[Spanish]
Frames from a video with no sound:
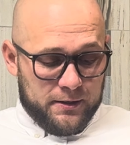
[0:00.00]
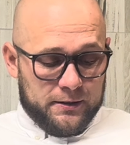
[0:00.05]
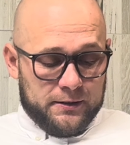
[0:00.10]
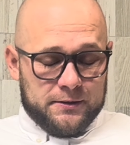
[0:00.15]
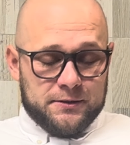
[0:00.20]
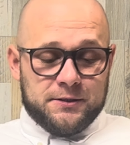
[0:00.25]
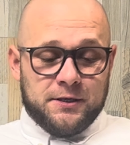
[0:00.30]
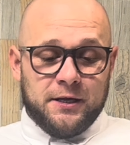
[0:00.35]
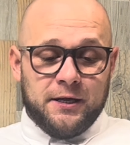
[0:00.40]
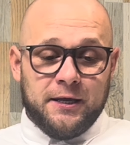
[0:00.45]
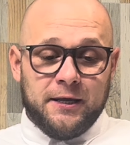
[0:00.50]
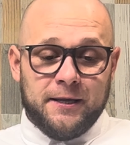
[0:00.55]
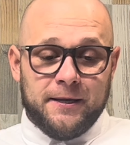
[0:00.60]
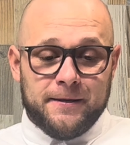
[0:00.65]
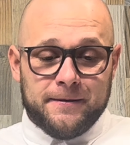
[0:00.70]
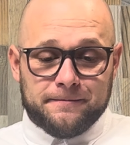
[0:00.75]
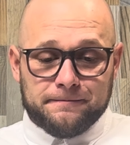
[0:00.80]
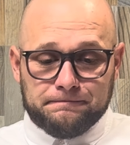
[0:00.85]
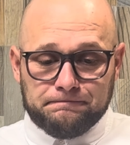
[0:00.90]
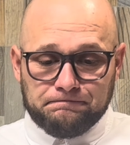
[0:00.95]

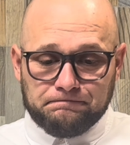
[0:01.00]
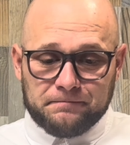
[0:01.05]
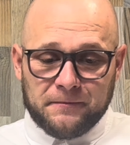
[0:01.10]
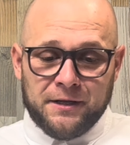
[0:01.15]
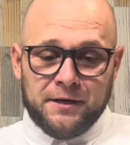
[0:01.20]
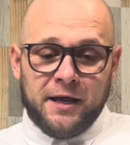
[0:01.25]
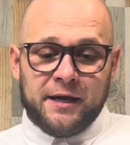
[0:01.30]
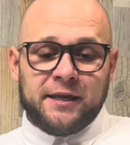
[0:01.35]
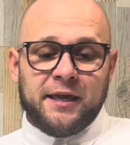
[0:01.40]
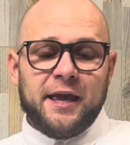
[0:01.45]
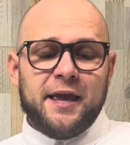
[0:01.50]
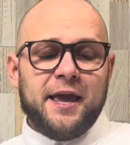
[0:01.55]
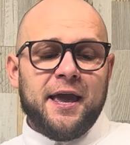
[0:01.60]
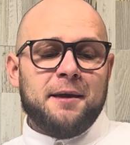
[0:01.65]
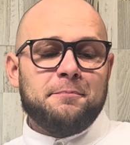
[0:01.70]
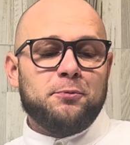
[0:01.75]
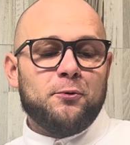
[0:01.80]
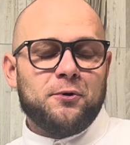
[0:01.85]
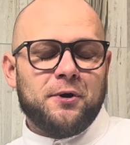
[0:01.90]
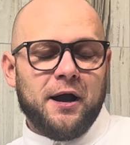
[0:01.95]
Si en aquella
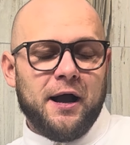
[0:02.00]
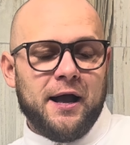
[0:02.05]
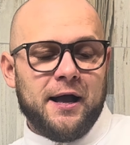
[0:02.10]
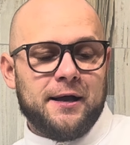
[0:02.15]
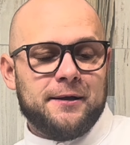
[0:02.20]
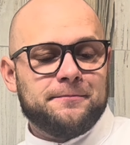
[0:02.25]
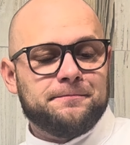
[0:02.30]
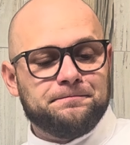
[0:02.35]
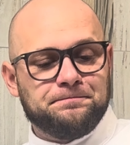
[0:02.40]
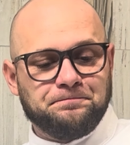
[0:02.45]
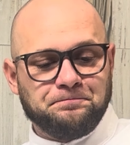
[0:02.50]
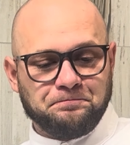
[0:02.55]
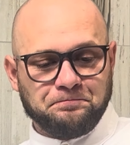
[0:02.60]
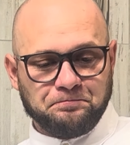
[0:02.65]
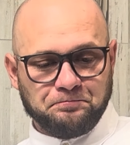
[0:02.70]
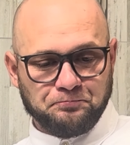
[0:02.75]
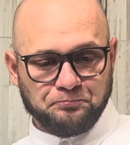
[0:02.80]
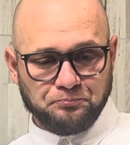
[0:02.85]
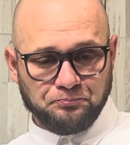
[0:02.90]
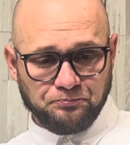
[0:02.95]
época
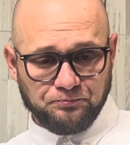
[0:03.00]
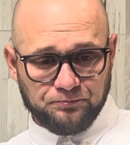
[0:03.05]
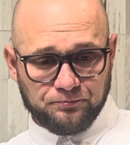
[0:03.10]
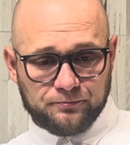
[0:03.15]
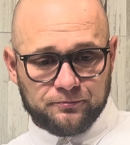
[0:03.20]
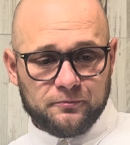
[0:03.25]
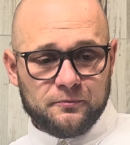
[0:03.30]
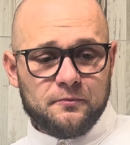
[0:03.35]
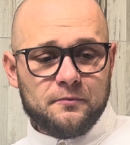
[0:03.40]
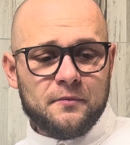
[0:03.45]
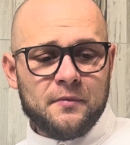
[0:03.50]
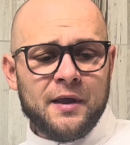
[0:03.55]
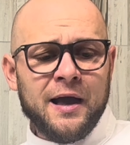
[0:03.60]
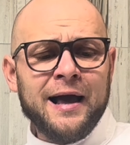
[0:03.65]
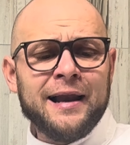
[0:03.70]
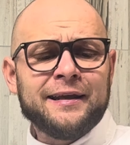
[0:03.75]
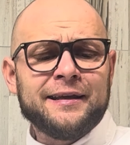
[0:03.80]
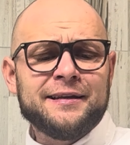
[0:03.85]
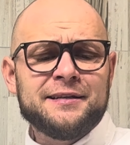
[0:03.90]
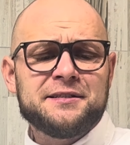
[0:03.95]

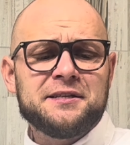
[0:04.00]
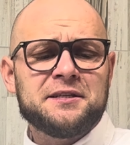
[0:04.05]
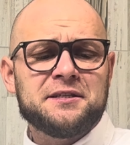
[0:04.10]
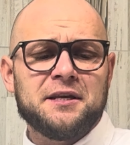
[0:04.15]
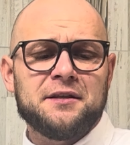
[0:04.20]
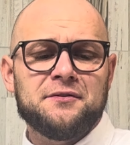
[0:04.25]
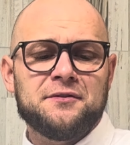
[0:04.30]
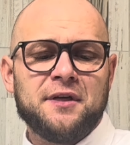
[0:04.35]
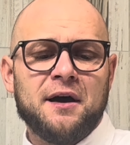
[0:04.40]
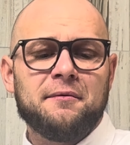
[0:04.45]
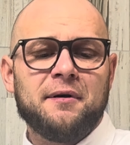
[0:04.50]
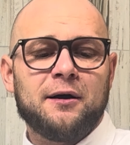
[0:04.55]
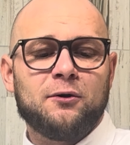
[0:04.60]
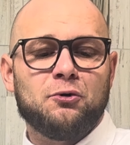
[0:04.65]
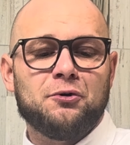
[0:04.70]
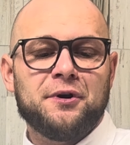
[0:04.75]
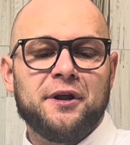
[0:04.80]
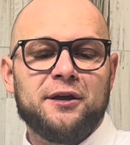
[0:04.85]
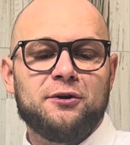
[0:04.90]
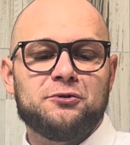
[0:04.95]
alguien se sentaba
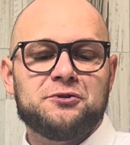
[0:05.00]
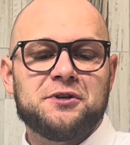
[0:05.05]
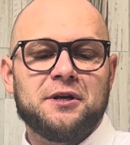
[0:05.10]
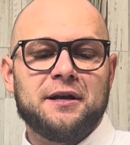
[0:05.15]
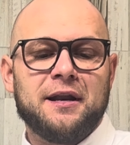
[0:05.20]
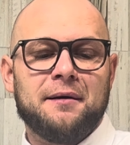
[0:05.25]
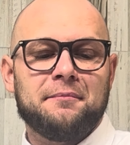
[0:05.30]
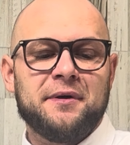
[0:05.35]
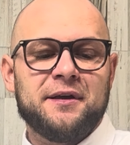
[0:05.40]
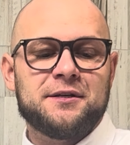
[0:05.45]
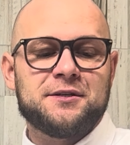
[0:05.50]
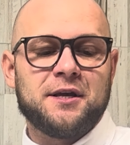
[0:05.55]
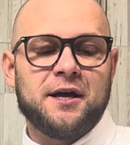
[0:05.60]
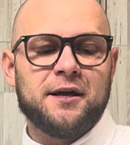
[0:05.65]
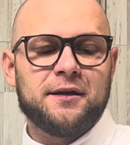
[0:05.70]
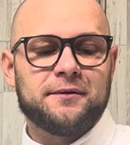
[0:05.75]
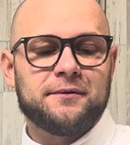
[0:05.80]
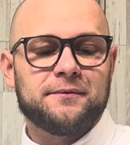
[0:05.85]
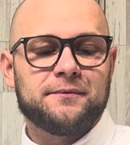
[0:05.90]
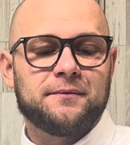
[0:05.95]
con ellos en la
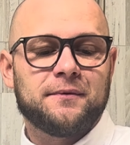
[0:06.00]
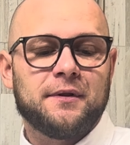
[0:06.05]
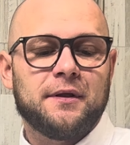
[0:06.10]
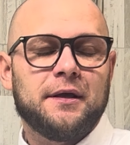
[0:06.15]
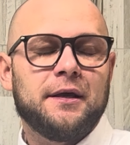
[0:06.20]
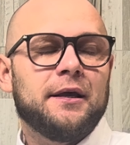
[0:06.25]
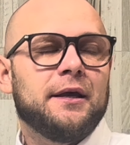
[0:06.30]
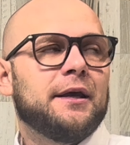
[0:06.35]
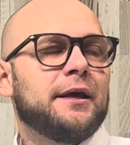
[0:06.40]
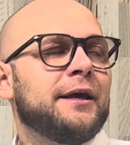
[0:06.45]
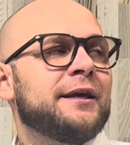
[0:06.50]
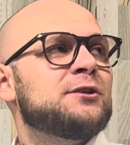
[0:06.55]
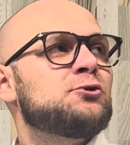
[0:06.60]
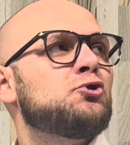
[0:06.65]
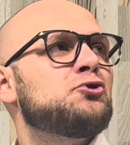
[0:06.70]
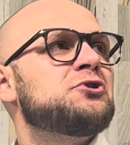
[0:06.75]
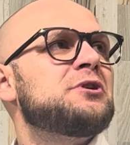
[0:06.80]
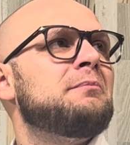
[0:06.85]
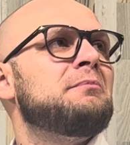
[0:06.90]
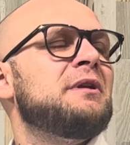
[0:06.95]
mesa,
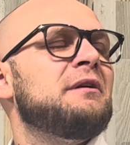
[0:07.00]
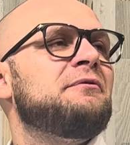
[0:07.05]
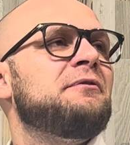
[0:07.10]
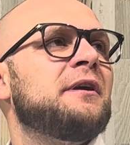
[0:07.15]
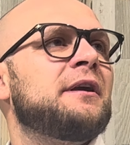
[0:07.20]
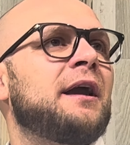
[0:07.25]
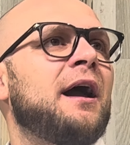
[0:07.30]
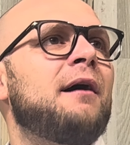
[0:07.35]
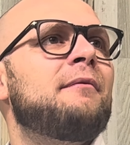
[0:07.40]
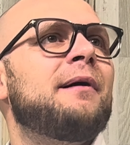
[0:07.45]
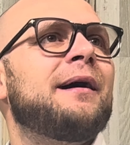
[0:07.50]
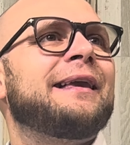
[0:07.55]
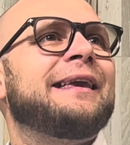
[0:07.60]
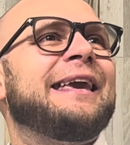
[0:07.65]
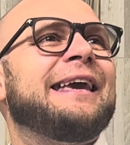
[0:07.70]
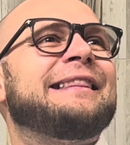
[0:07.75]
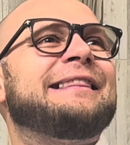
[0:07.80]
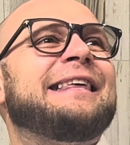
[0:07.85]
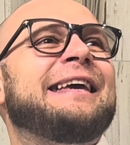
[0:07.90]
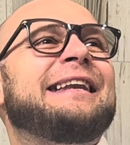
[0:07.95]
eso significaba
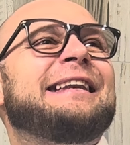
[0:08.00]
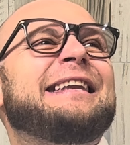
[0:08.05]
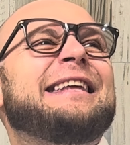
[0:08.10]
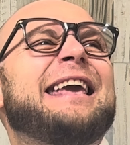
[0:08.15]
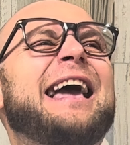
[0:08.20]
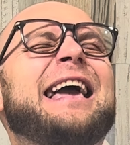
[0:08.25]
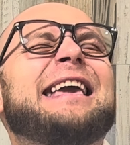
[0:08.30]
que tenía